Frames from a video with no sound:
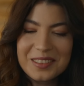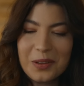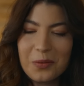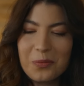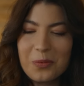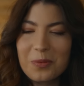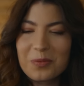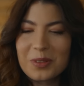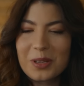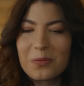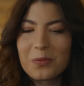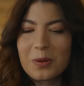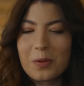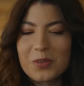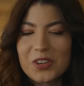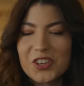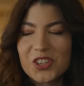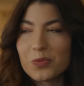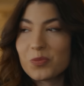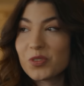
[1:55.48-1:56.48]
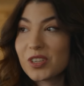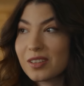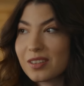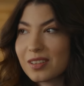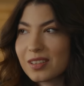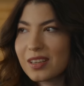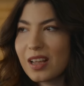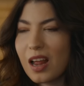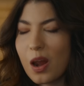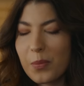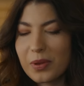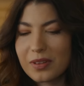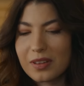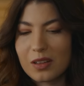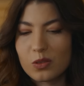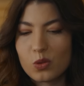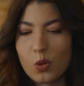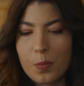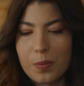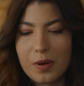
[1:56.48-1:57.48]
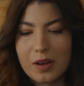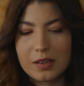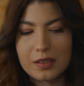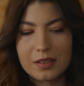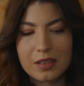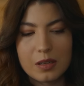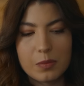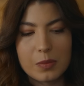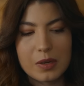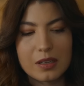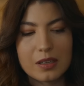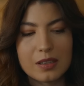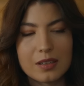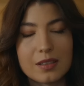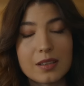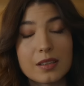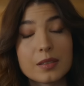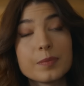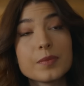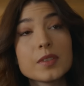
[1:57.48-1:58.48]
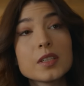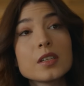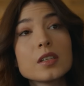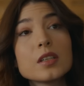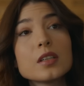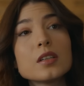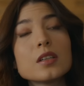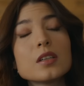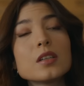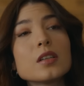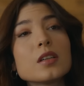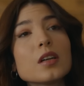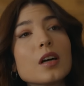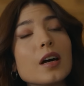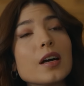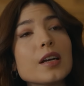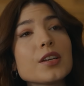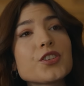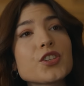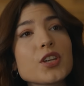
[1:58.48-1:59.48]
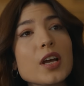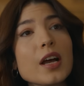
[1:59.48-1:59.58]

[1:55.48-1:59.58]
tamam tamam. Yeşim cadısı gelmeden toparlatalım hakikaten. Ayşe